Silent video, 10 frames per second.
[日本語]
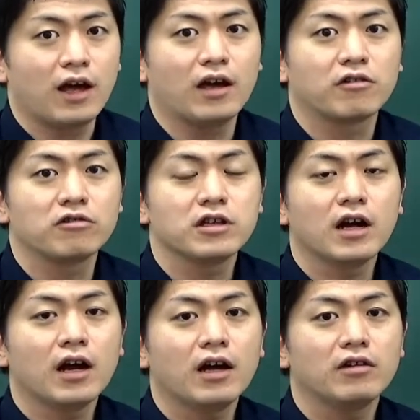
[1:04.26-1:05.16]
えー、こち
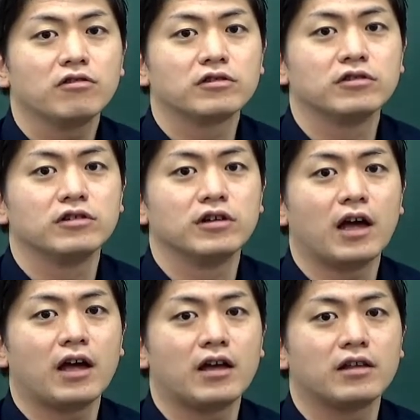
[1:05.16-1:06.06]
らがよく、
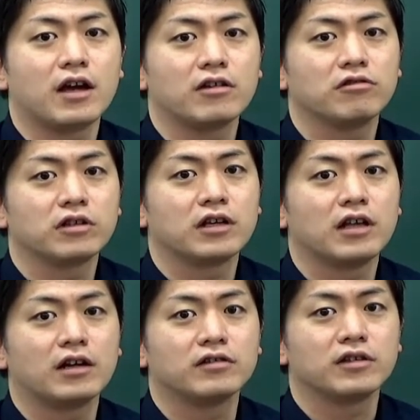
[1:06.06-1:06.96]
えー、代表的
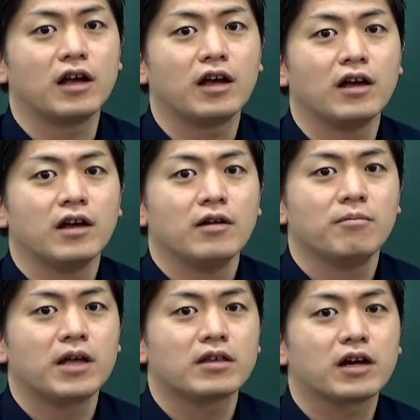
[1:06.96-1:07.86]
なですね、
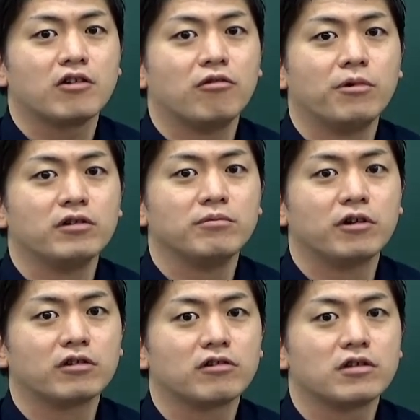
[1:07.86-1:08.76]
まあ、しっかり覚える
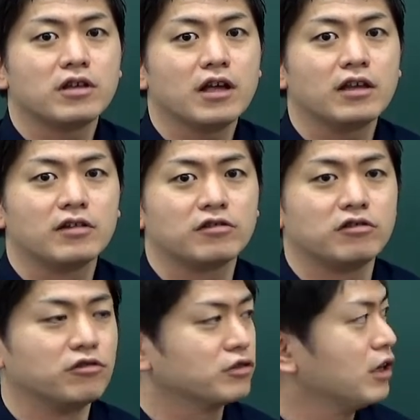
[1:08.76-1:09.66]
ものとしてテスト
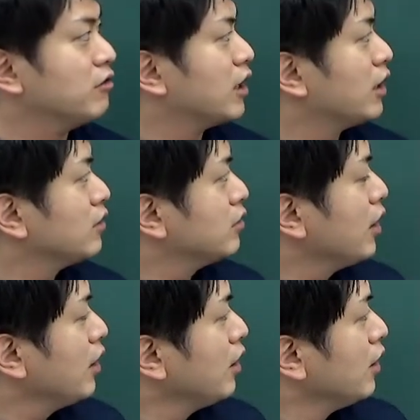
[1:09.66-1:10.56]
に送れるわけですね
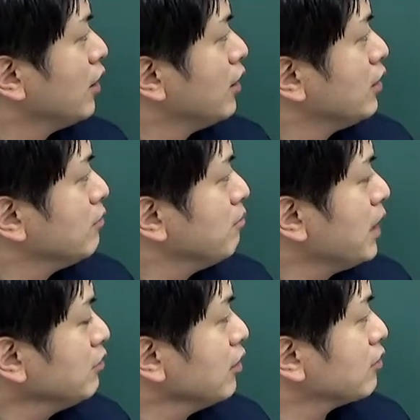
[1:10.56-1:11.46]

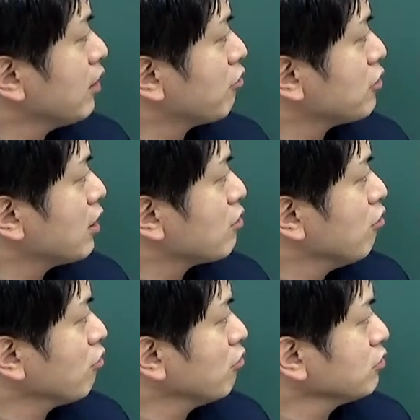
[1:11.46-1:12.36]
まずですねこちら
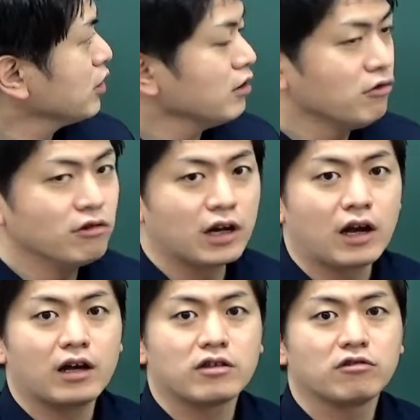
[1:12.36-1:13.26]
昇降性の方か
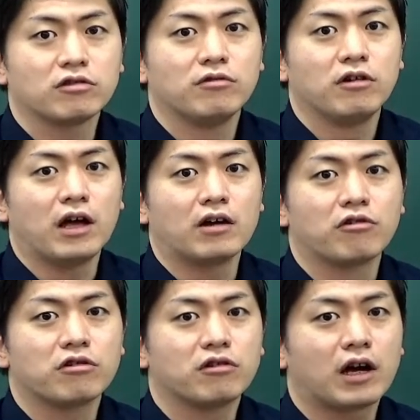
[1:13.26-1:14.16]
らちょっと、えー、
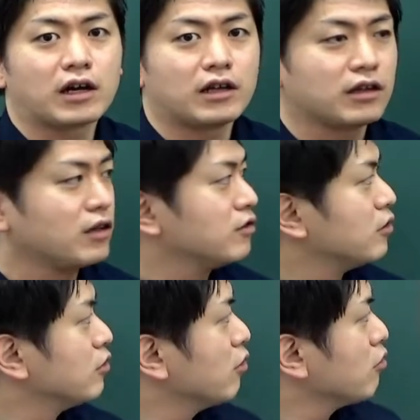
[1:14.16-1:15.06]
ご紹介簡単に
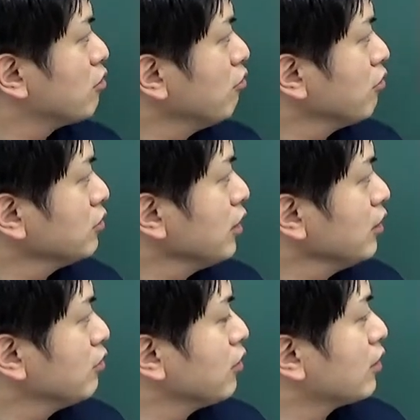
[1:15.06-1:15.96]
すると昇降性っ
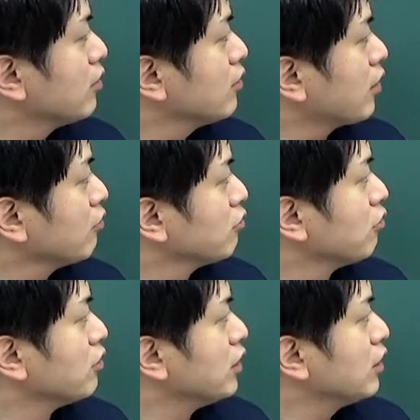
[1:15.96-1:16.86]
ていうのは先ほ
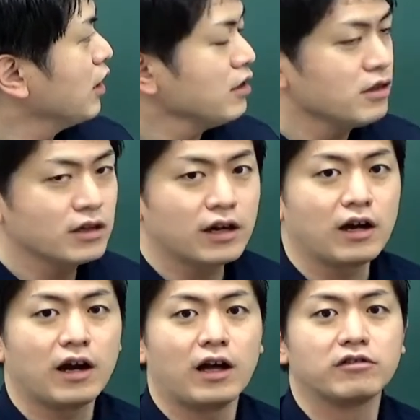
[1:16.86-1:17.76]
ど通り原因疾
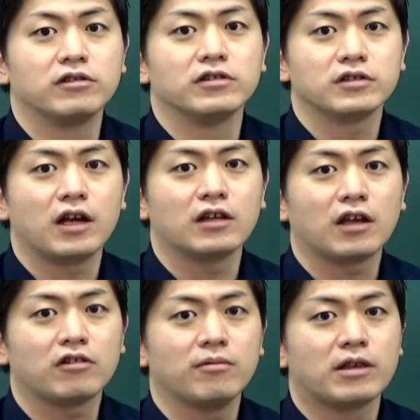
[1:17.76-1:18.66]
患があるんですね
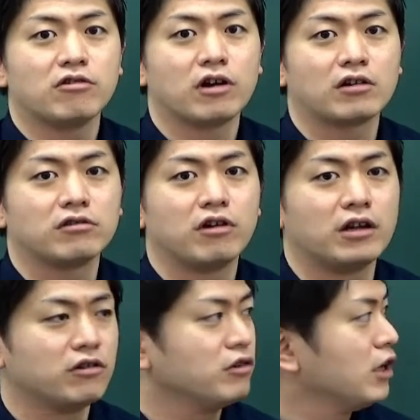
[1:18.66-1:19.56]
例えば上顎動炎
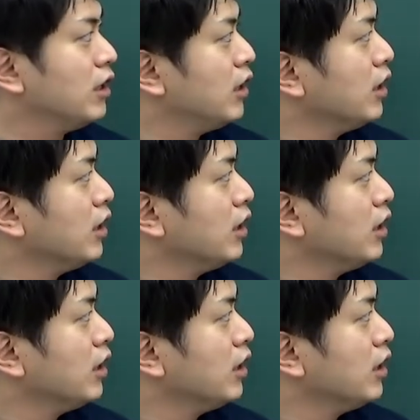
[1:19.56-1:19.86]
のように